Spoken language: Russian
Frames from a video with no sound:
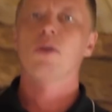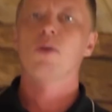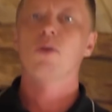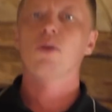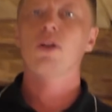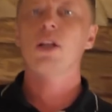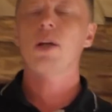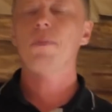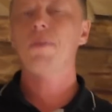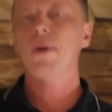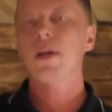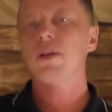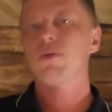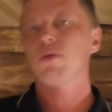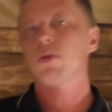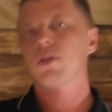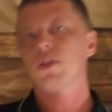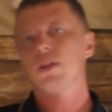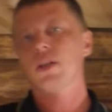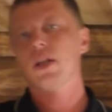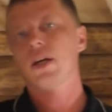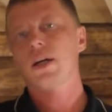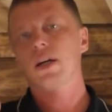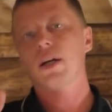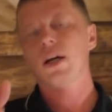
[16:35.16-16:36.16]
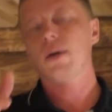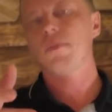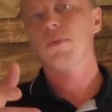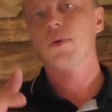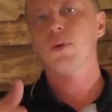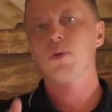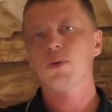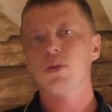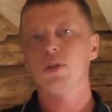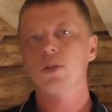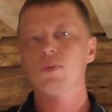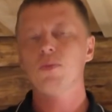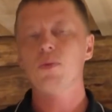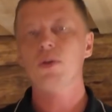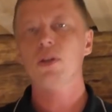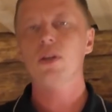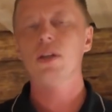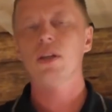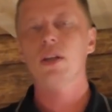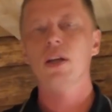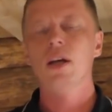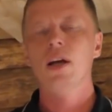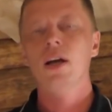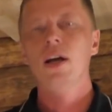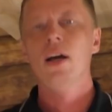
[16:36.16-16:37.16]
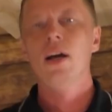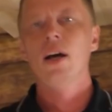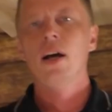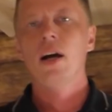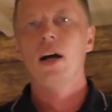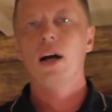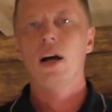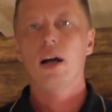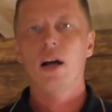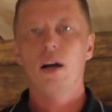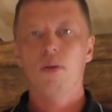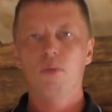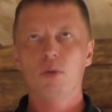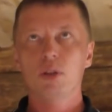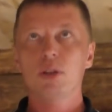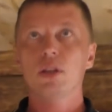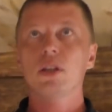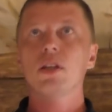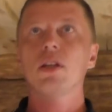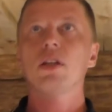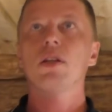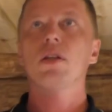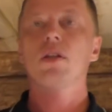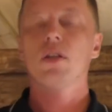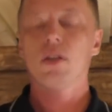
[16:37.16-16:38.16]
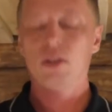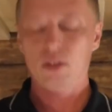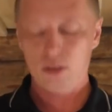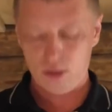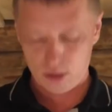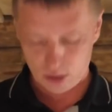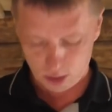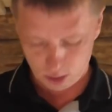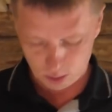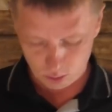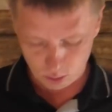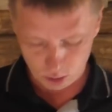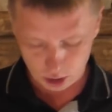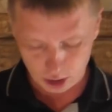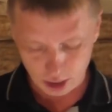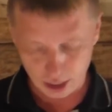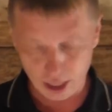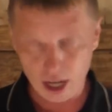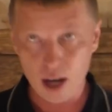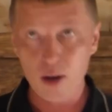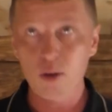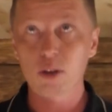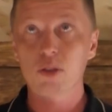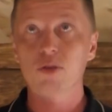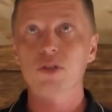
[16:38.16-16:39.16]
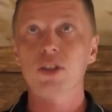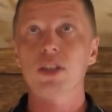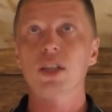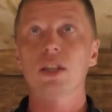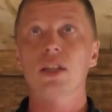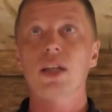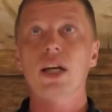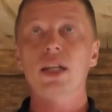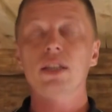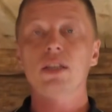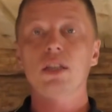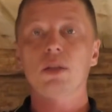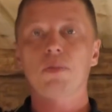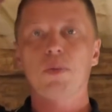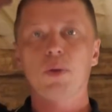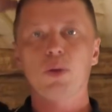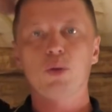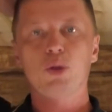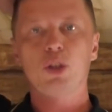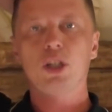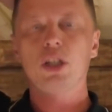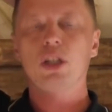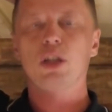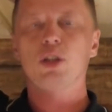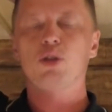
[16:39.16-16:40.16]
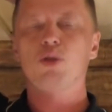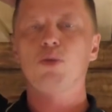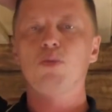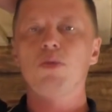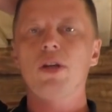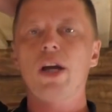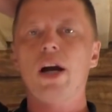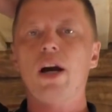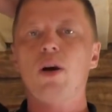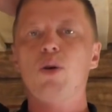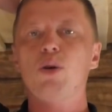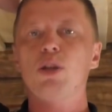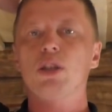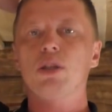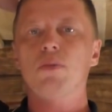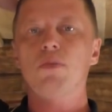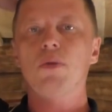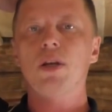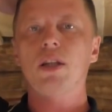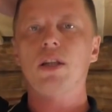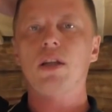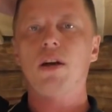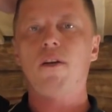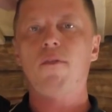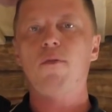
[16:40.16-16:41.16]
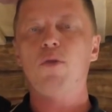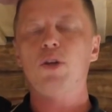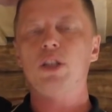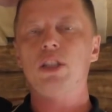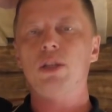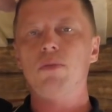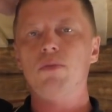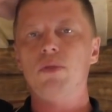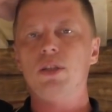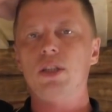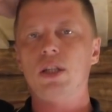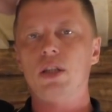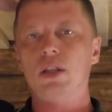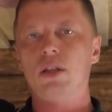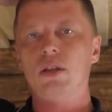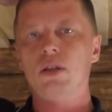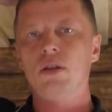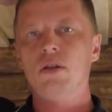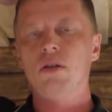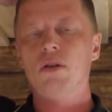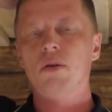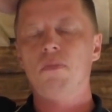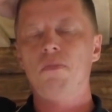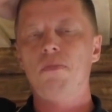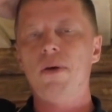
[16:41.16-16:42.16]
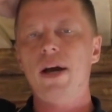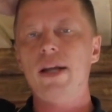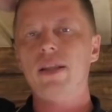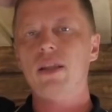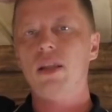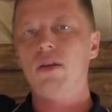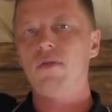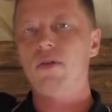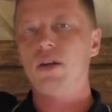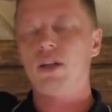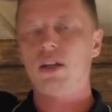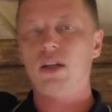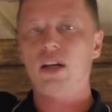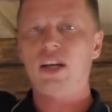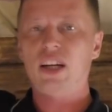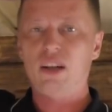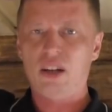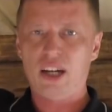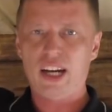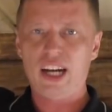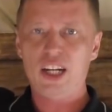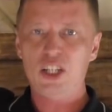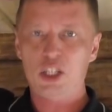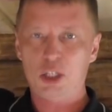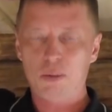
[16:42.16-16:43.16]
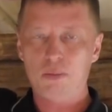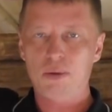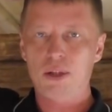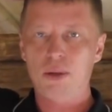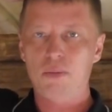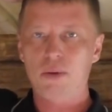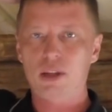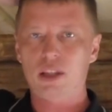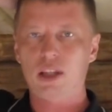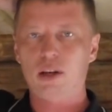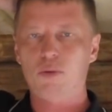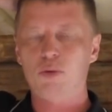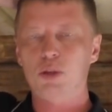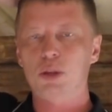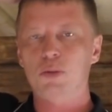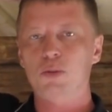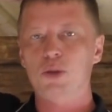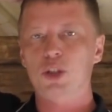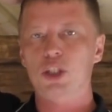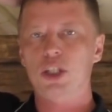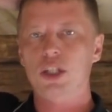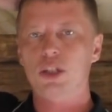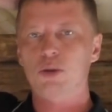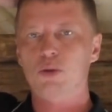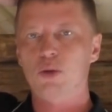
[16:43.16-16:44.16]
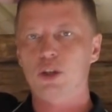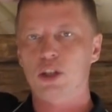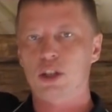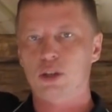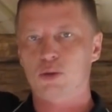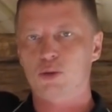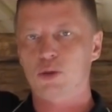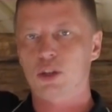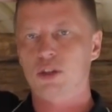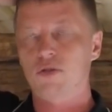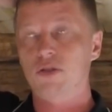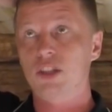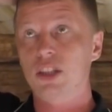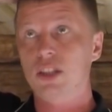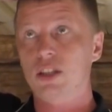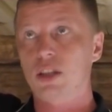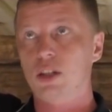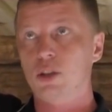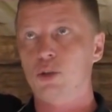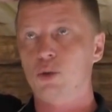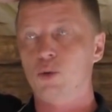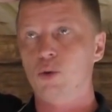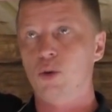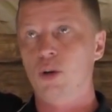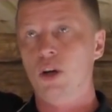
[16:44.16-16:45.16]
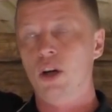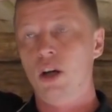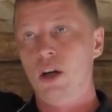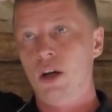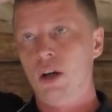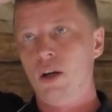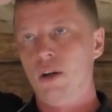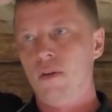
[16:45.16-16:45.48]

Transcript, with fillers: Он опять вот на камеру не смотрит. А, вот смотрите, вот такая вот высота здесь получилась. У меня рост метр восемьдесят пять, наверное. Раньше был метр восемьдесят шесть, но я сейчас уже вниз расту.